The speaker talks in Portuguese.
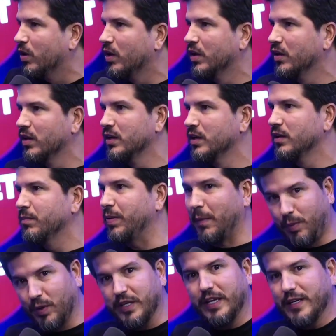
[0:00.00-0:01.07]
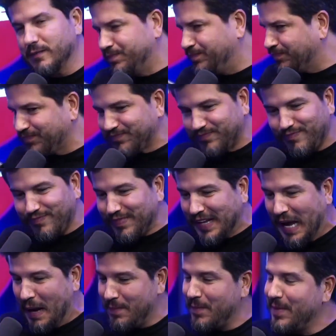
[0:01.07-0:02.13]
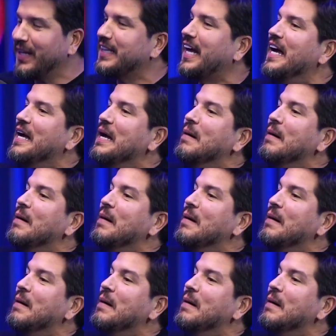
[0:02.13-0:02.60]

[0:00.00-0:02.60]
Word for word: É, porra. Pra poder Apimentar.